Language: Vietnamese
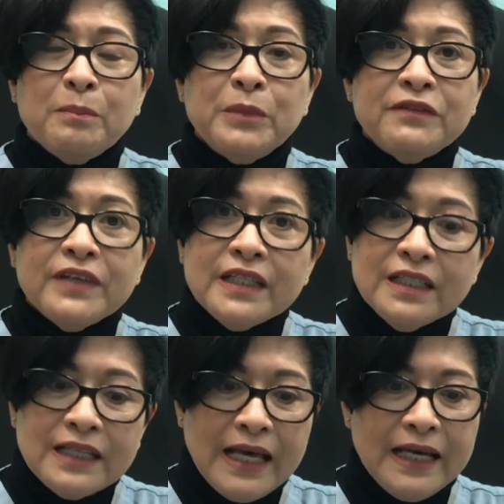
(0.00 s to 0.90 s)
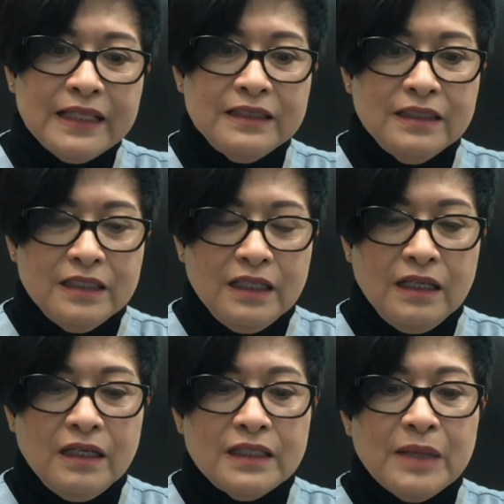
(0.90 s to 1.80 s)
mình phải ngưng lại à,